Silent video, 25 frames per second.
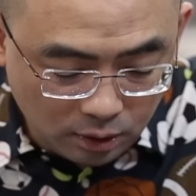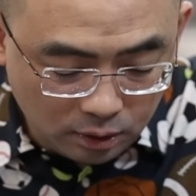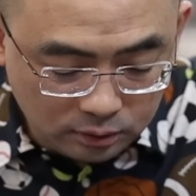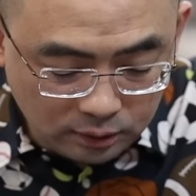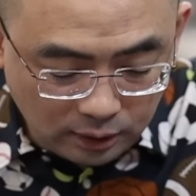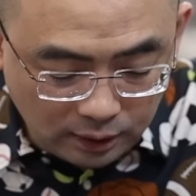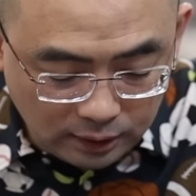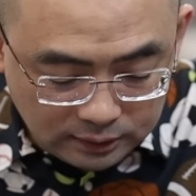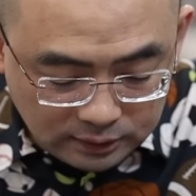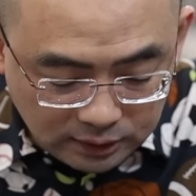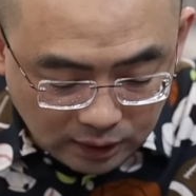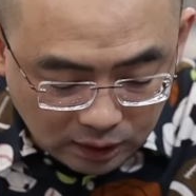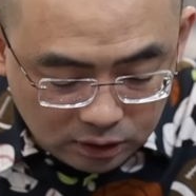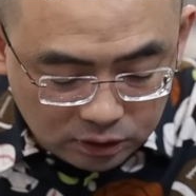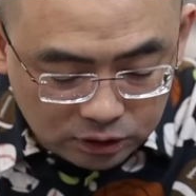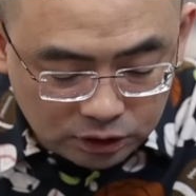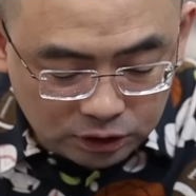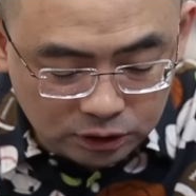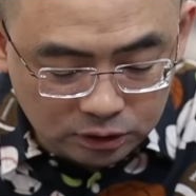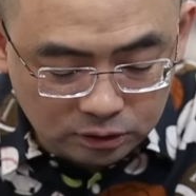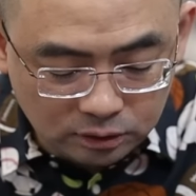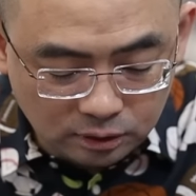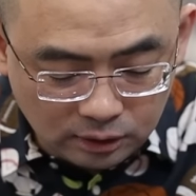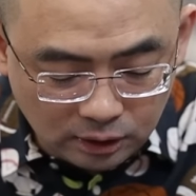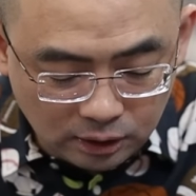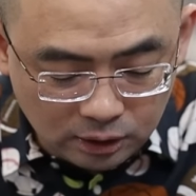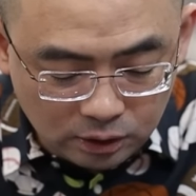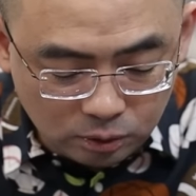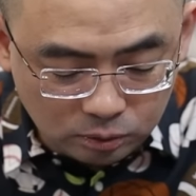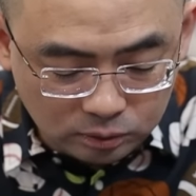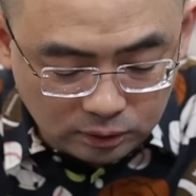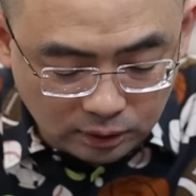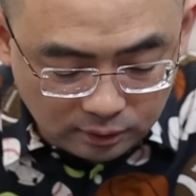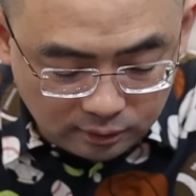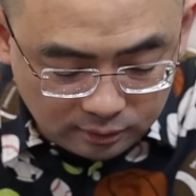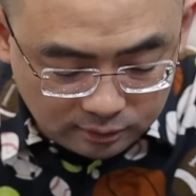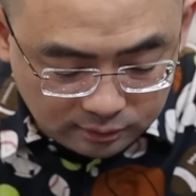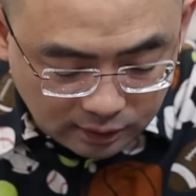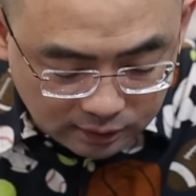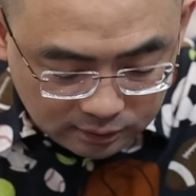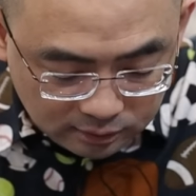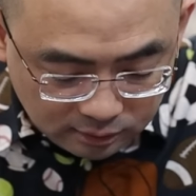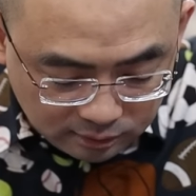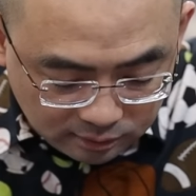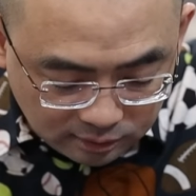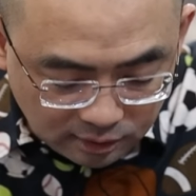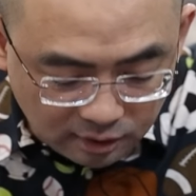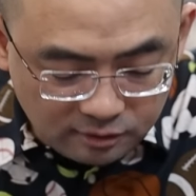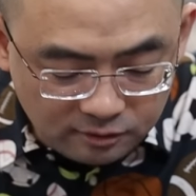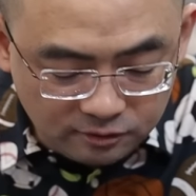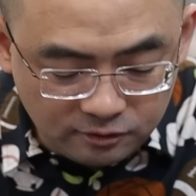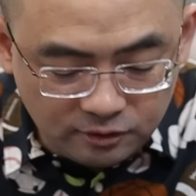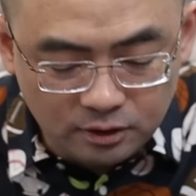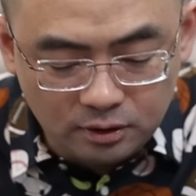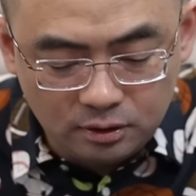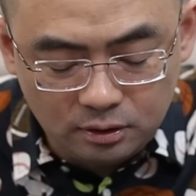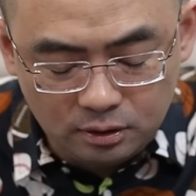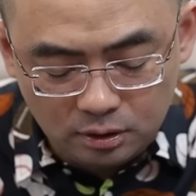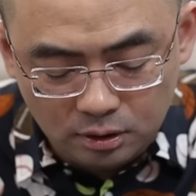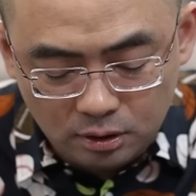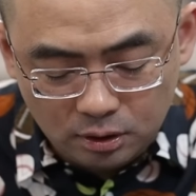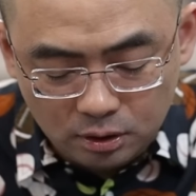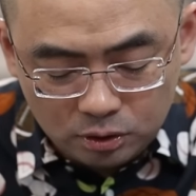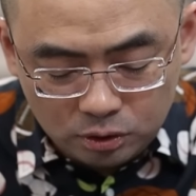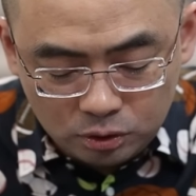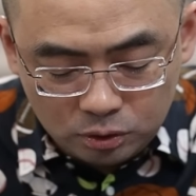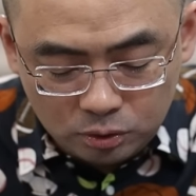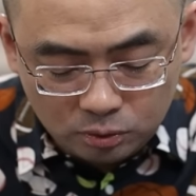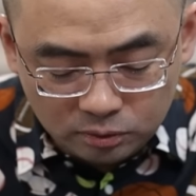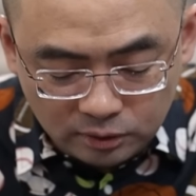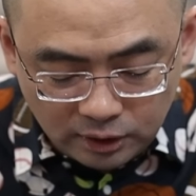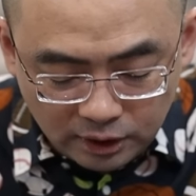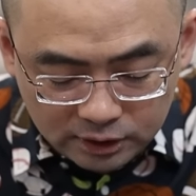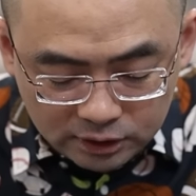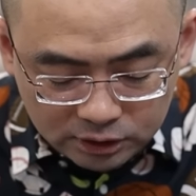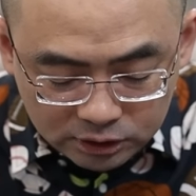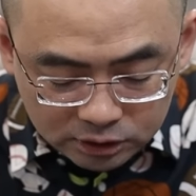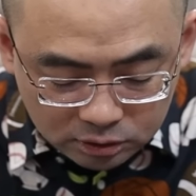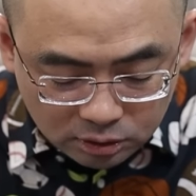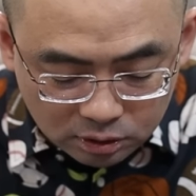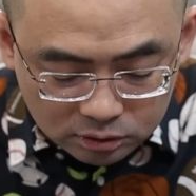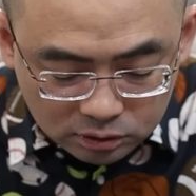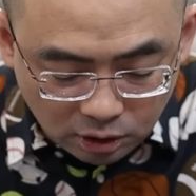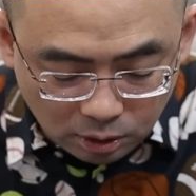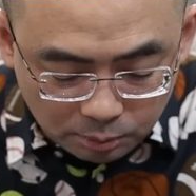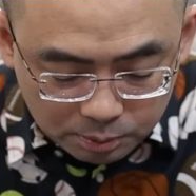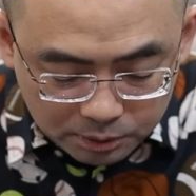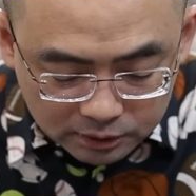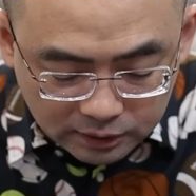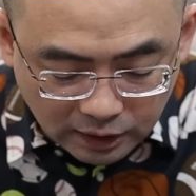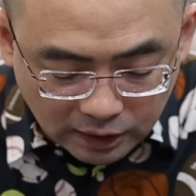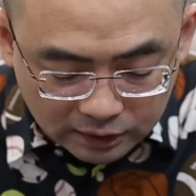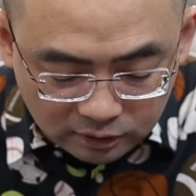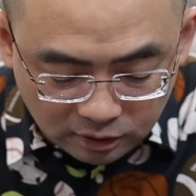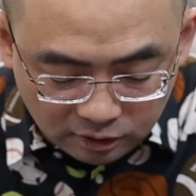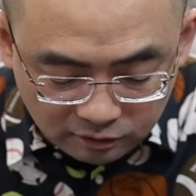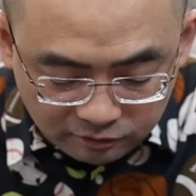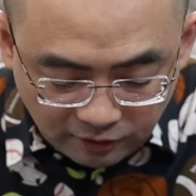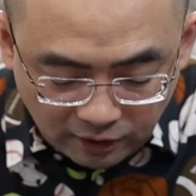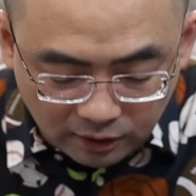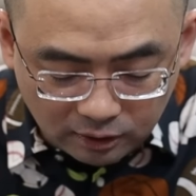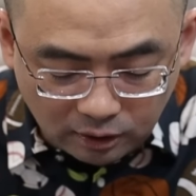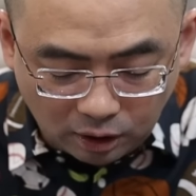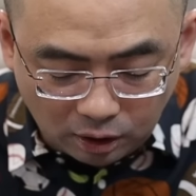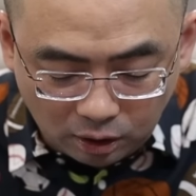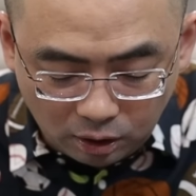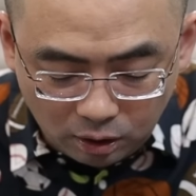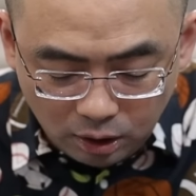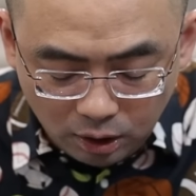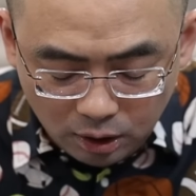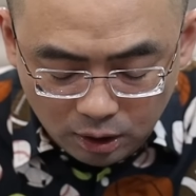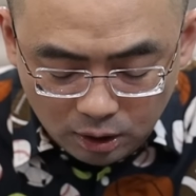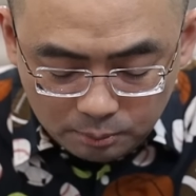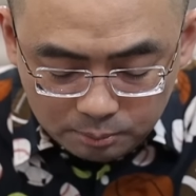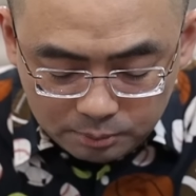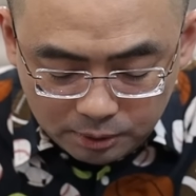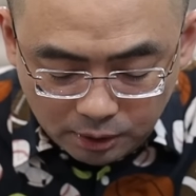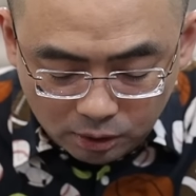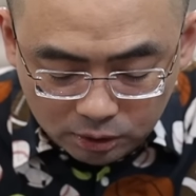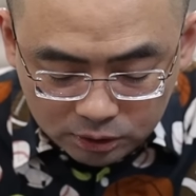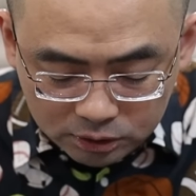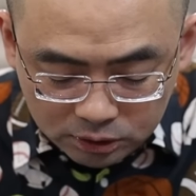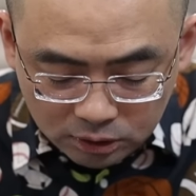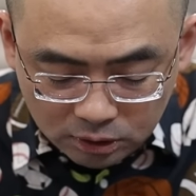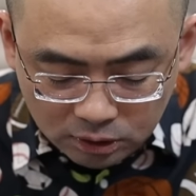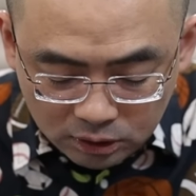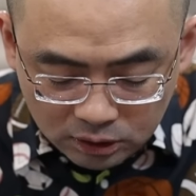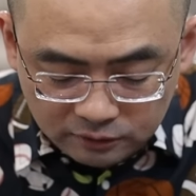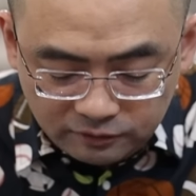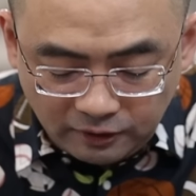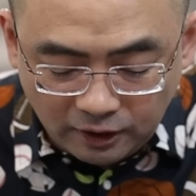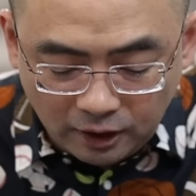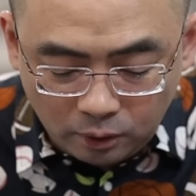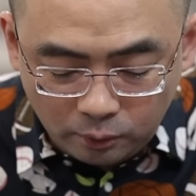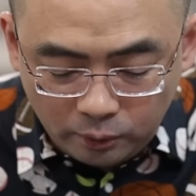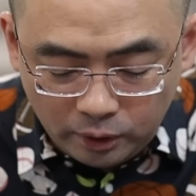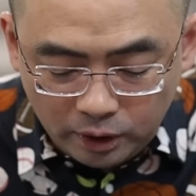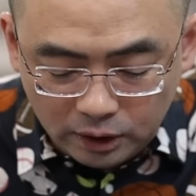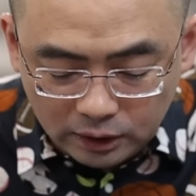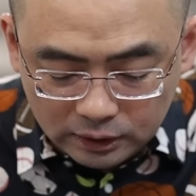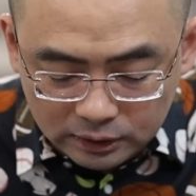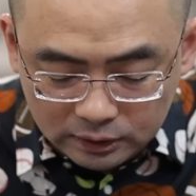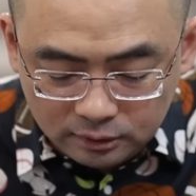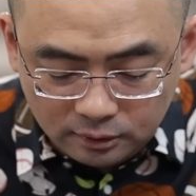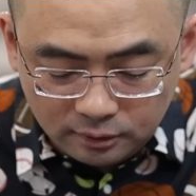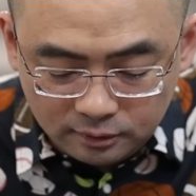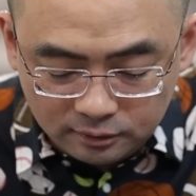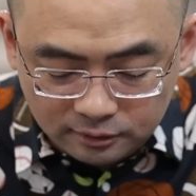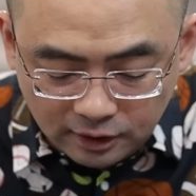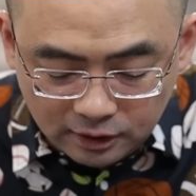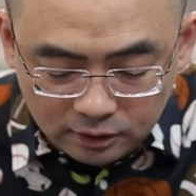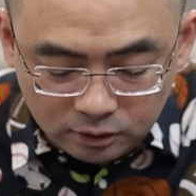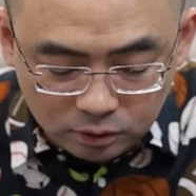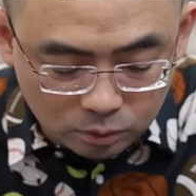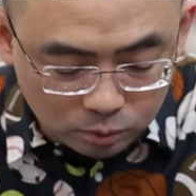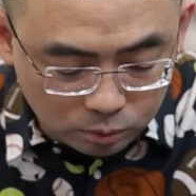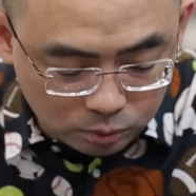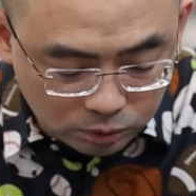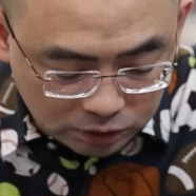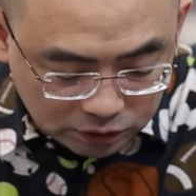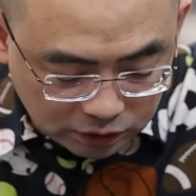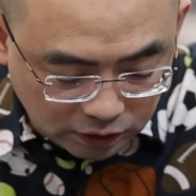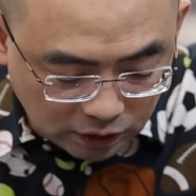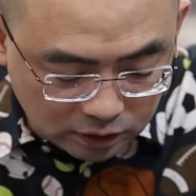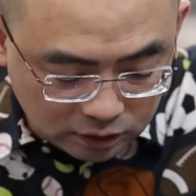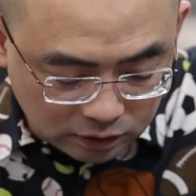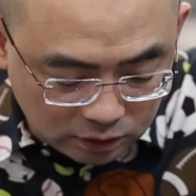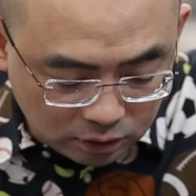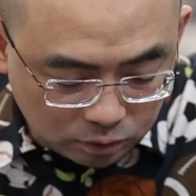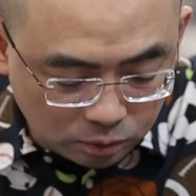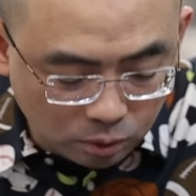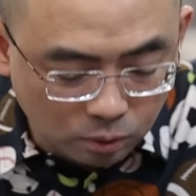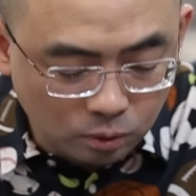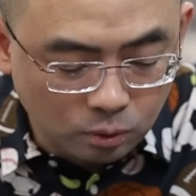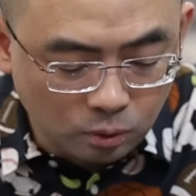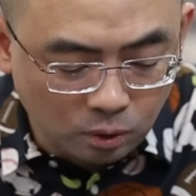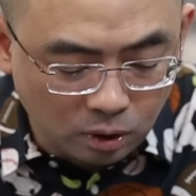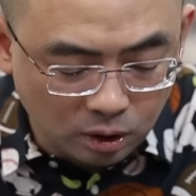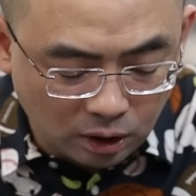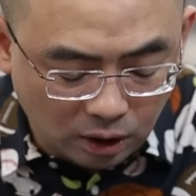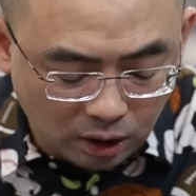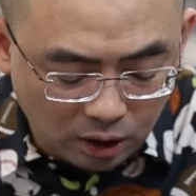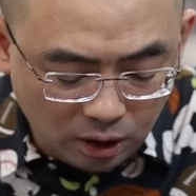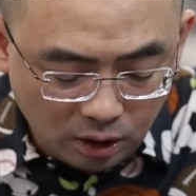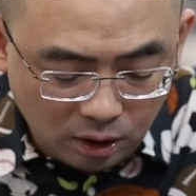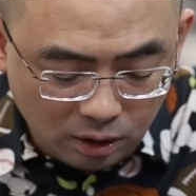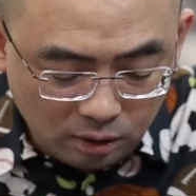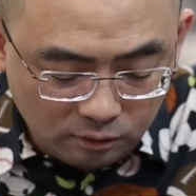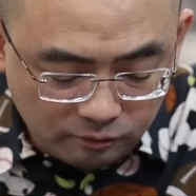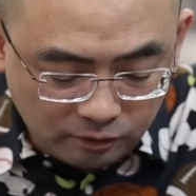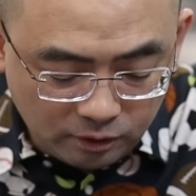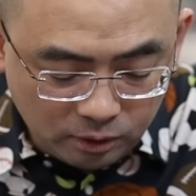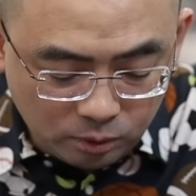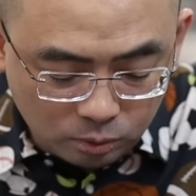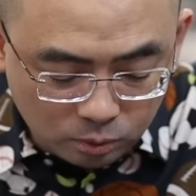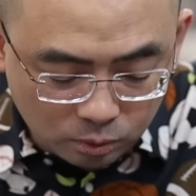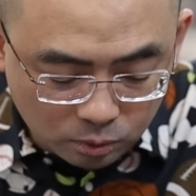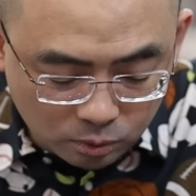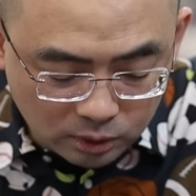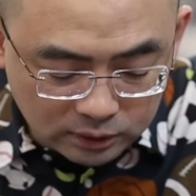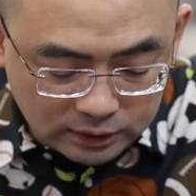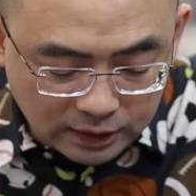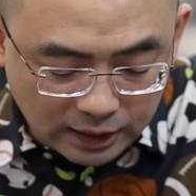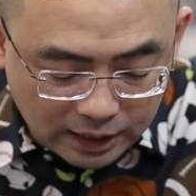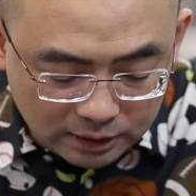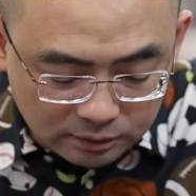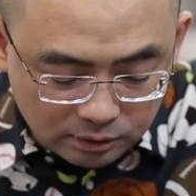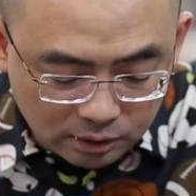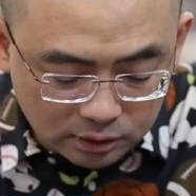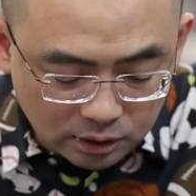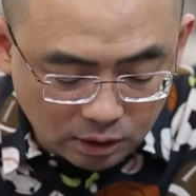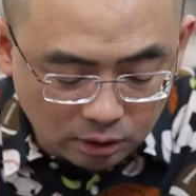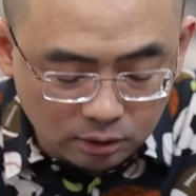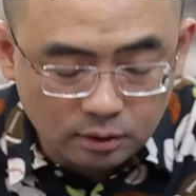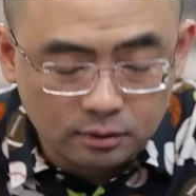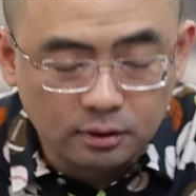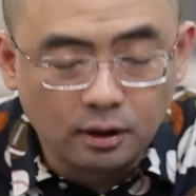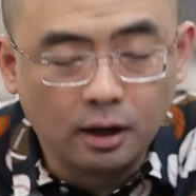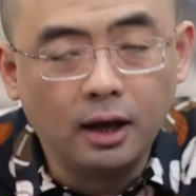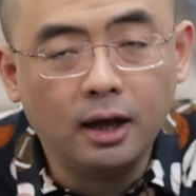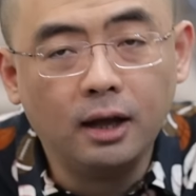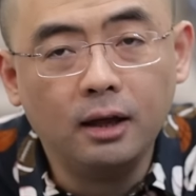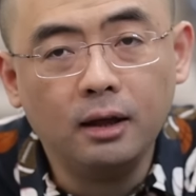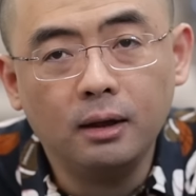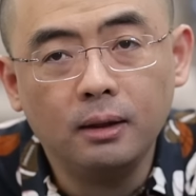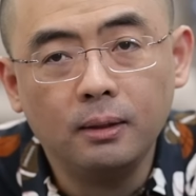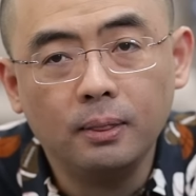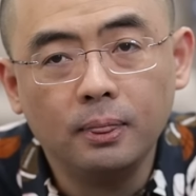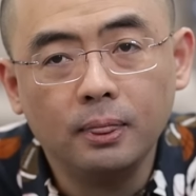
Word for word: 那央视呢在六点三十三分就在社交平台呢发稿，表示立法会已经三读审议通过了维护国家安全条例草案，